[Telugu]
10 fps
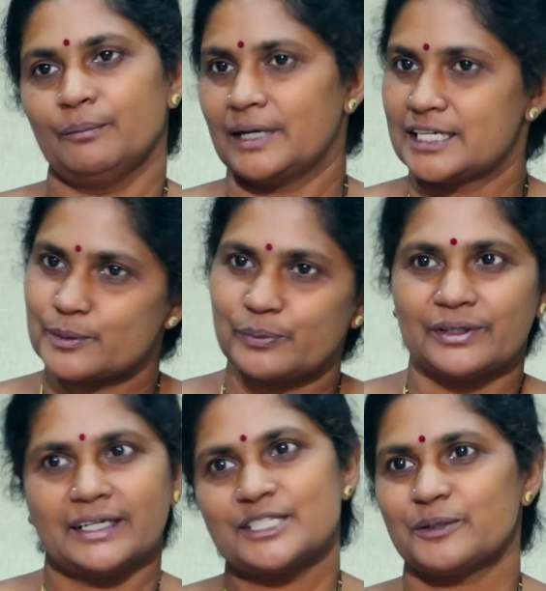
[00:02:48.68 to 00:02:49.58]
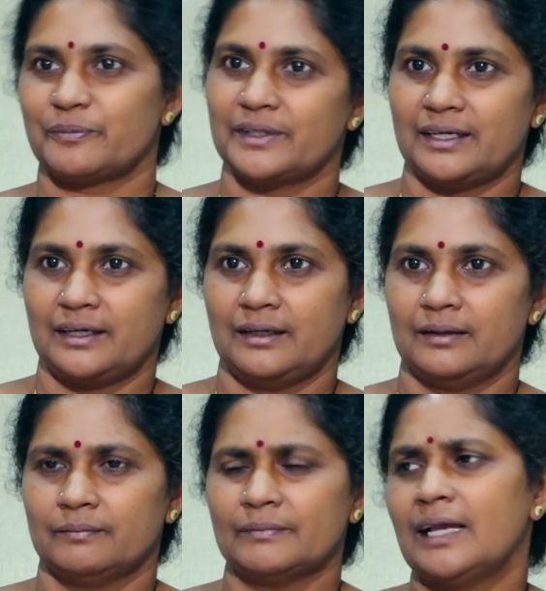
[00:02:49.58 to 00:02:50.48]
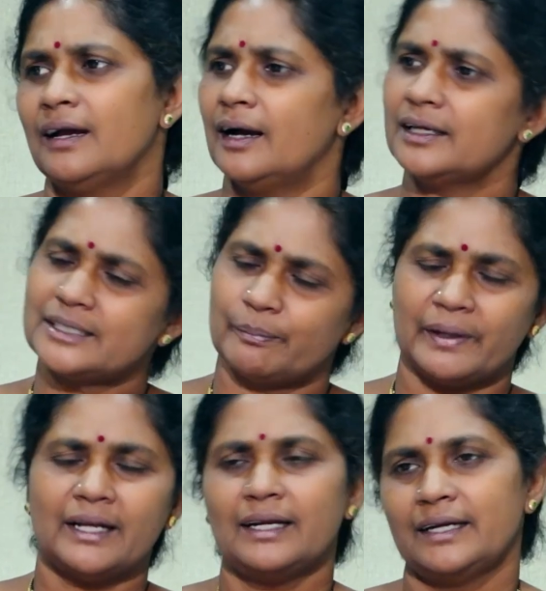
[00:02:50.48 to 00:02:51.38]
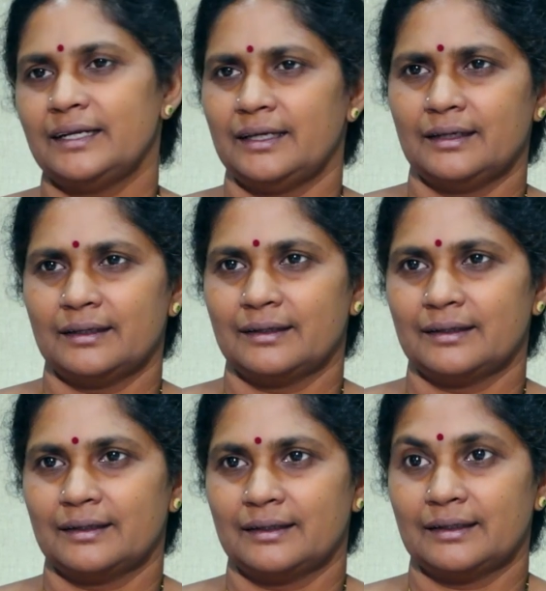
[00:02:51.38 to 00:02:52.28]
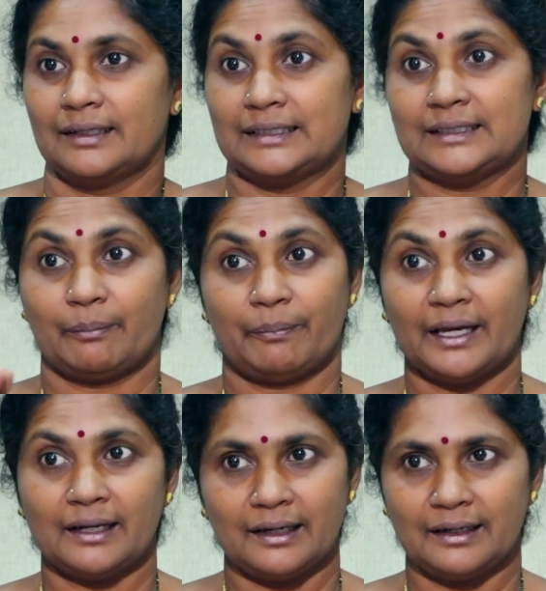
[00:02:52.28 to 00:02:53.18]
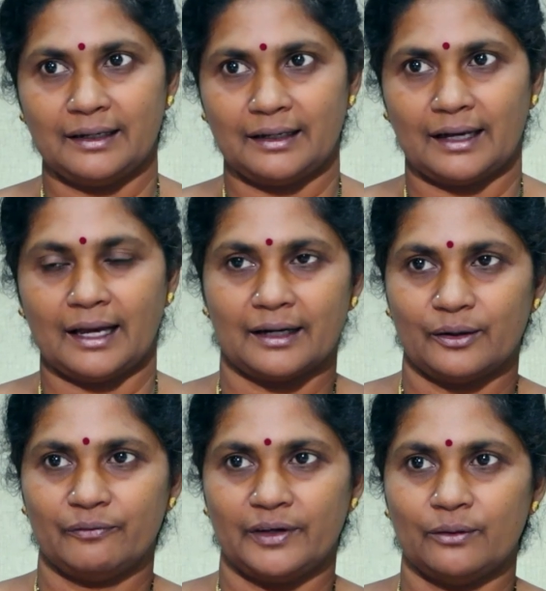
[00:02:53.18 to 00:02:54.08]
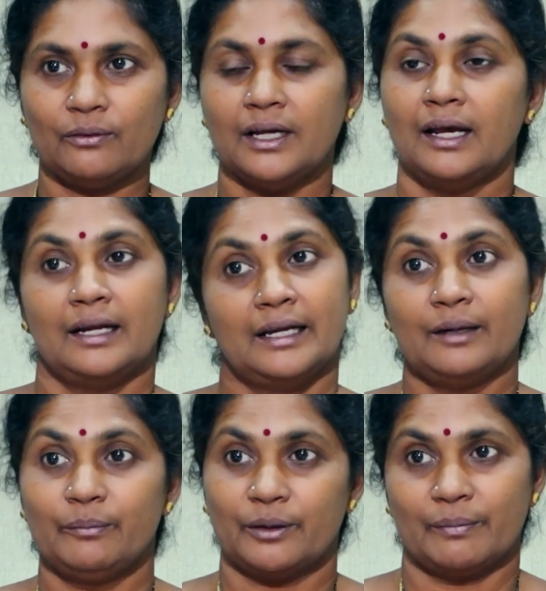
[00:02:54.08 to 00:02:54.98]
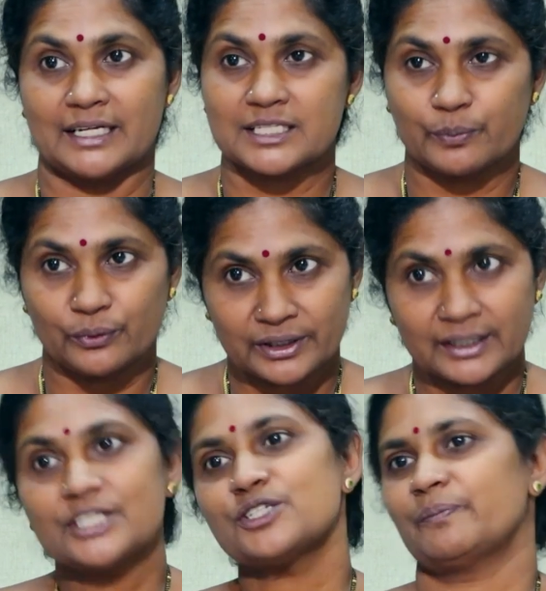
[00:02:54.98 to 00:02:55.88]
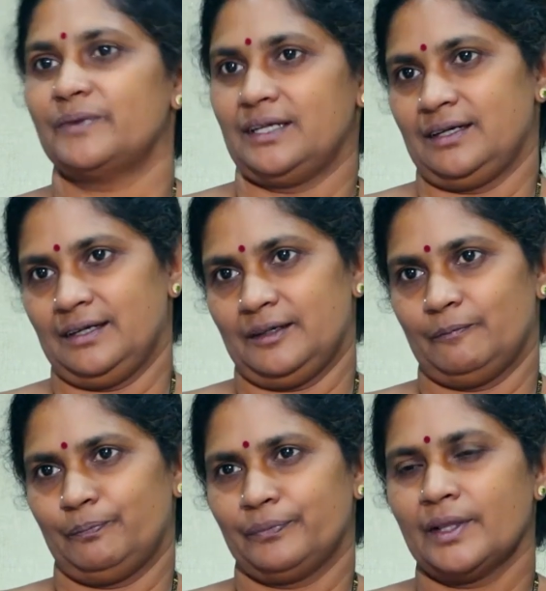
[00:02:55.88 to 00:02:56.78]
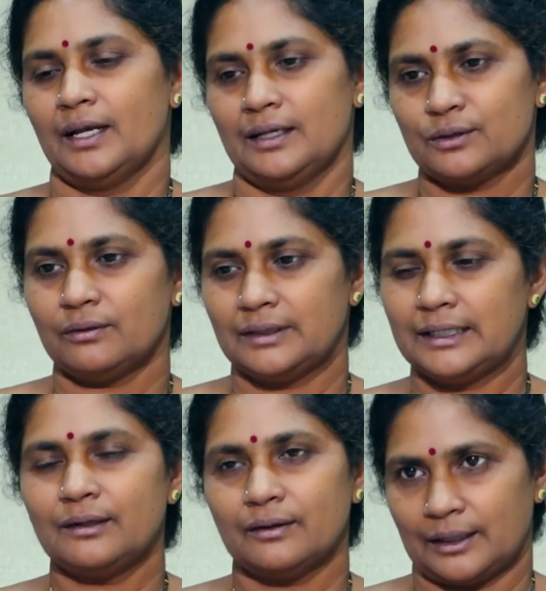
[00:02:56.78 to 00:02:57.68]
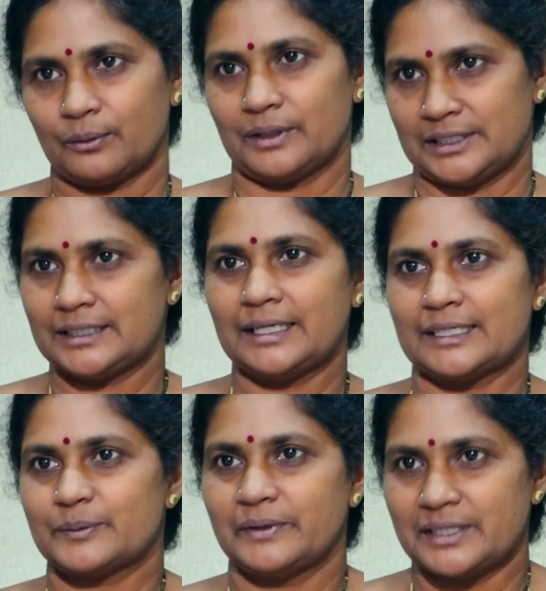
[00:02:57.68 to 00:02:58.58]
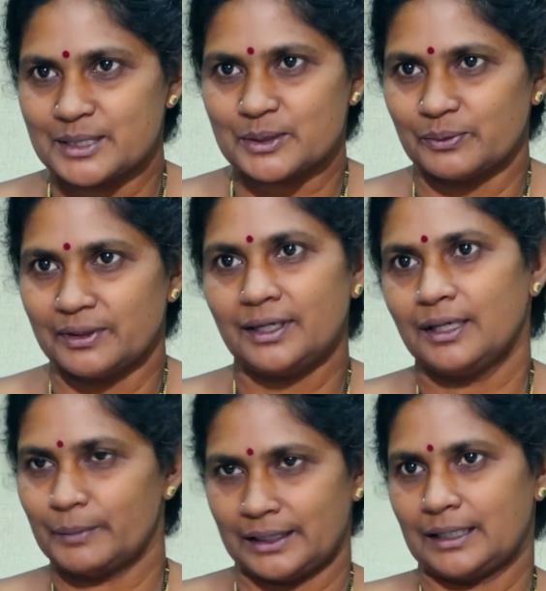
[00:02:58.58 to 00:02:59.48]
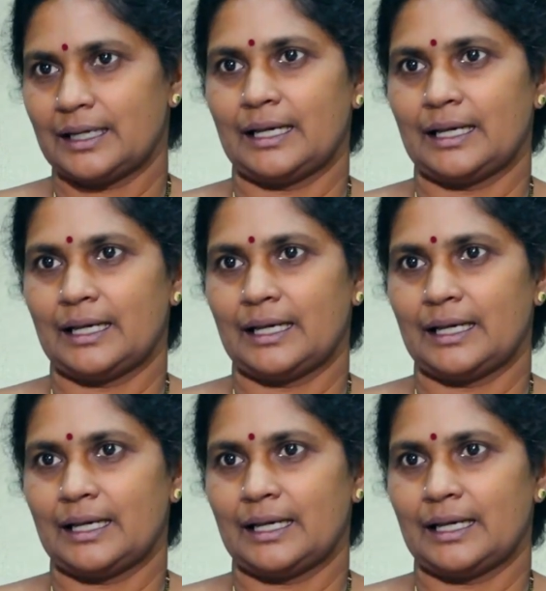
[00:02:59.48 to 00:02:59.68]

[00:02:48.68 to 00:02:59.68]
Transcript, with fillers: నేను మనస్ఫూర్తిగా చెప్తున్నానండి చెప్పానులేండి చెప్పానులేండి అనడం వేరు నేను మీకు మనస్ఫూర్తిగా చెప్తున్నానండి సో దీంట్లో నాకు ఒక చిన్న ఎక్స్పీరియన్స్ ఉంది ఈ మధ్య